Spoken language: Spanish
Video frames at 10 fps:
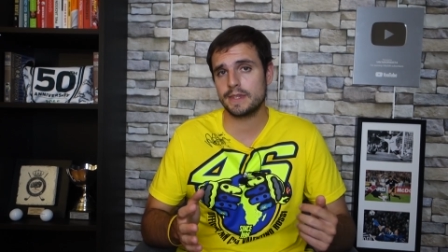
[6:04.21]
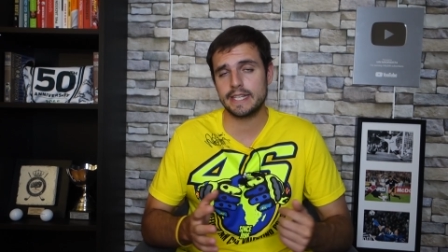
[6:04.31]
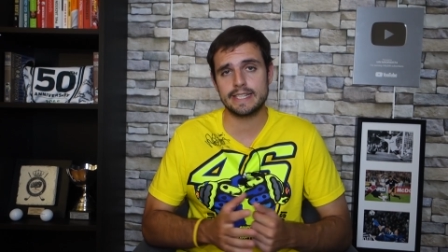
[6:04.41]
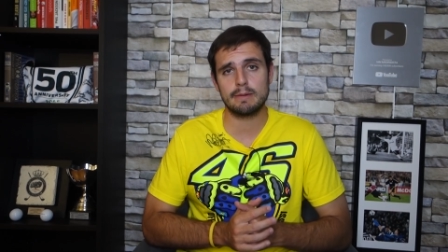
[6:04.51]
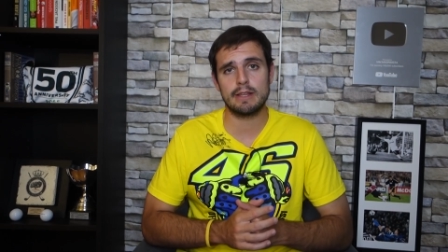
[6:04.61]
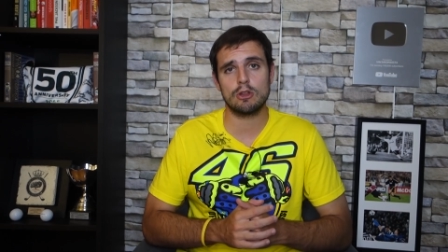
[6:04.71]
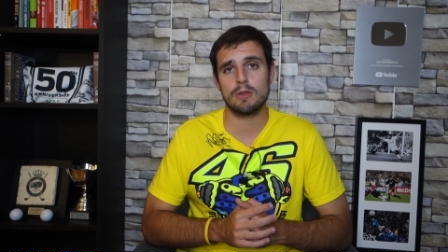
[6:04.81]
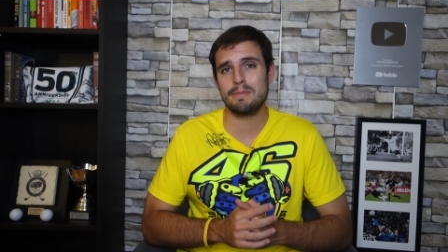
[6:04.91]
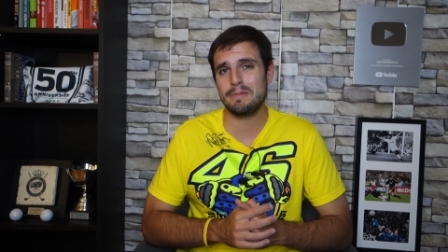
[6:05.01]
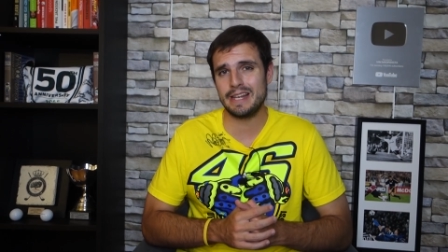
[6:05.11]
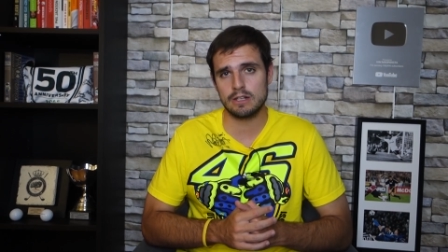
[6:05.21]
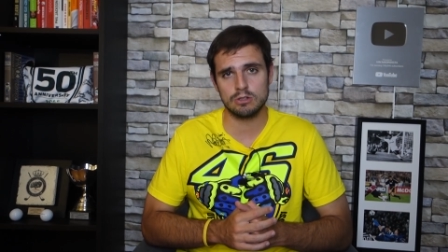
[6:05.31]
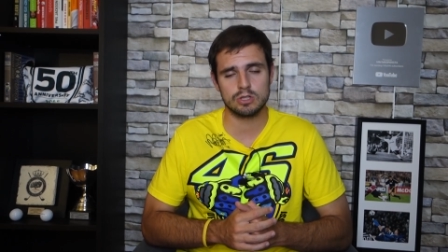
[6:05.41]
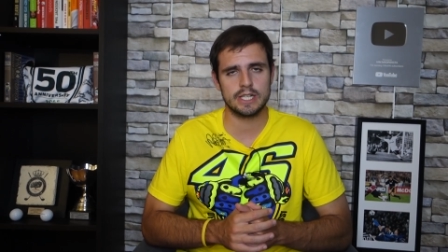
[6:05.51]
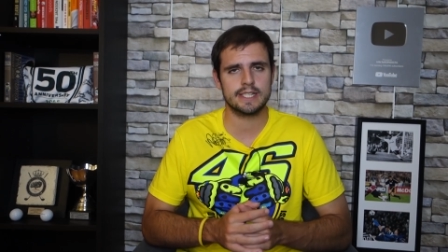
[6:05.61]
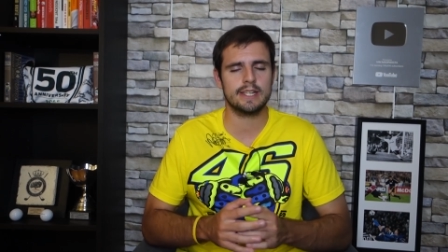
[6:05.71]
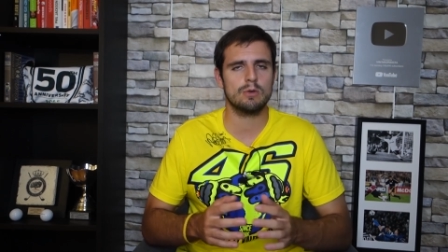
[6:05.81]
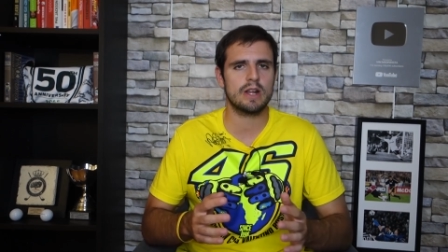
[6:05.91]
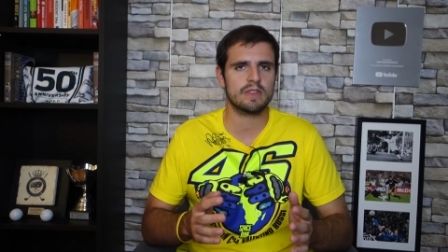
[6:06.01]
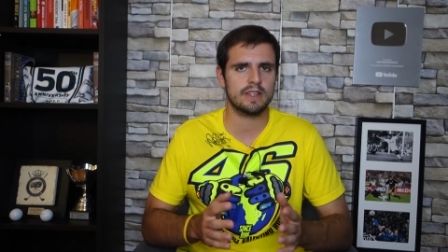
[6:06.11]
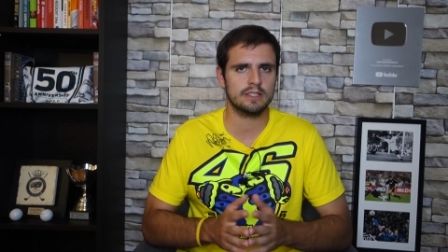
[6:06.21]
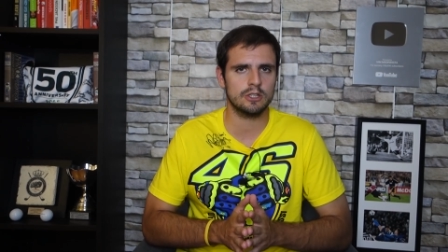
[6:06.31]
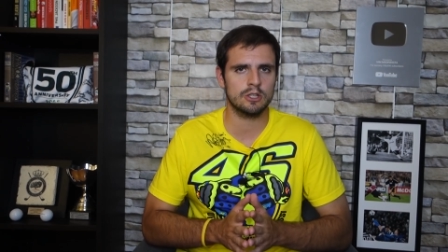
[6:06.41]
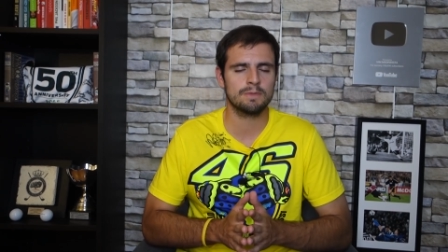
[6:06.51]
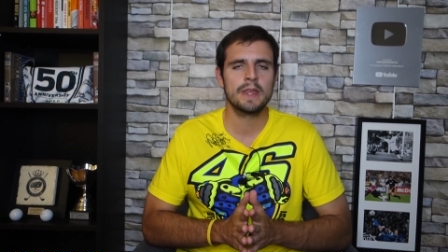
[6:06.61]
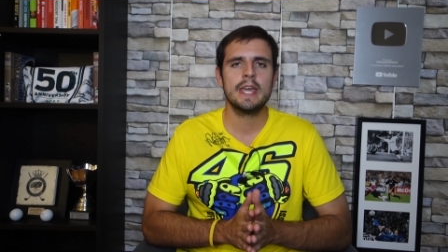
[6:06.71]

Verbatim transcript: Se está hablando de mil cosas, de una cesión